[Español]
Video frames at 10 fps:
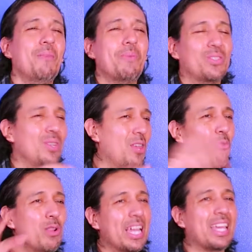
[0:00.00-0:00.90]
una persona
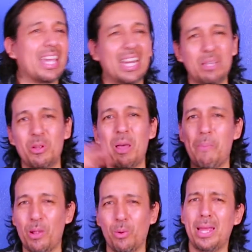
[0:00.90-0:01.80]
adulta que quieres ver
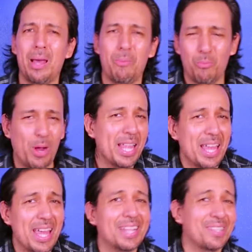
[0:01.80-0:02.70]
una película
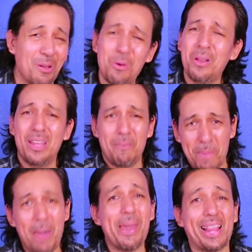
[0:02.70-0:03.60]
buena de acción,
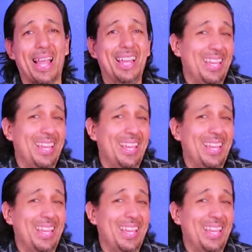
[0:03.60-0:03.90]
ve a verla.